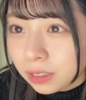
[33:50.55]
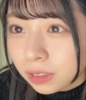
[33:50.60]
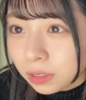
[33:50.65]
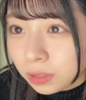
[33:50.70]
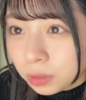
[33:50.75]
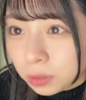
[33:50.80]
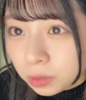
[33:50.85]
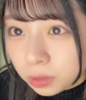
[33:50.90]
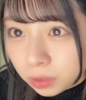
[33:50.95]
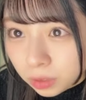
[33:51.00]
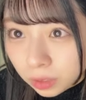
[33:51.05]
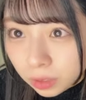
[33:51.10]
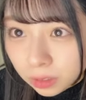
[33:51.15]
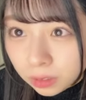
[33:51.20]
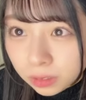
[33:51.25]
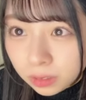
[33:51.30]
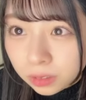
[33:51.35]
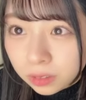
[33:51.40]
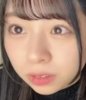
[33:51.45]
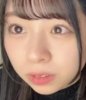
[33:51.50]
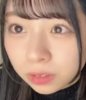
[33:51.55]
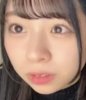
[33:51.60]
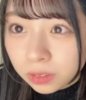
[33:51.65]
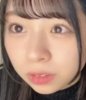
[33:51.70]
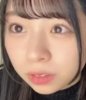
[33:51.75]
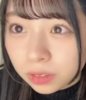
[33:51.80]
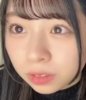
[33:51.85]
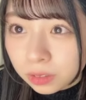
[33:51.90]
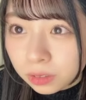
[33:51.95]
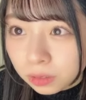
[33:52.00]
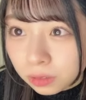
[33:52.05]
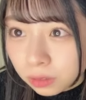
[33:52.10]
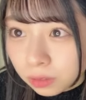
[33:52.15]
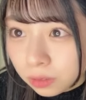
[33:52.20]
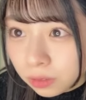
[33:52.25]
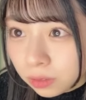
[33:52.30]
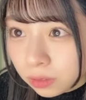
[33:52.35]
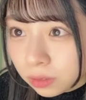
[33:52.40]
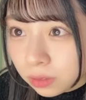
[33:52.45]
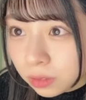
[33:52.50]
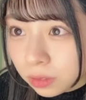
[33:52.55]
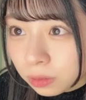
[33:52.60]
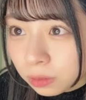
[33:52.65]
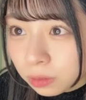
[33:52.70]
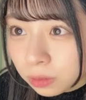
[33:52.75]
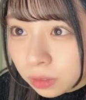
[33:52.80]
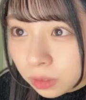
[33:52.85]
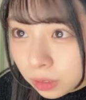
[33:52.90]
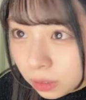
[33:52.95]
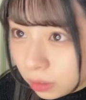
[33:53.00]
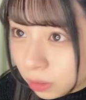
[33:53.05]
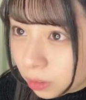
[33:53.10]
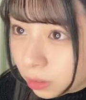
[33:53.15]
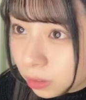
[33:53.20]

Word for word: エゴさんじゃないですよエゴさん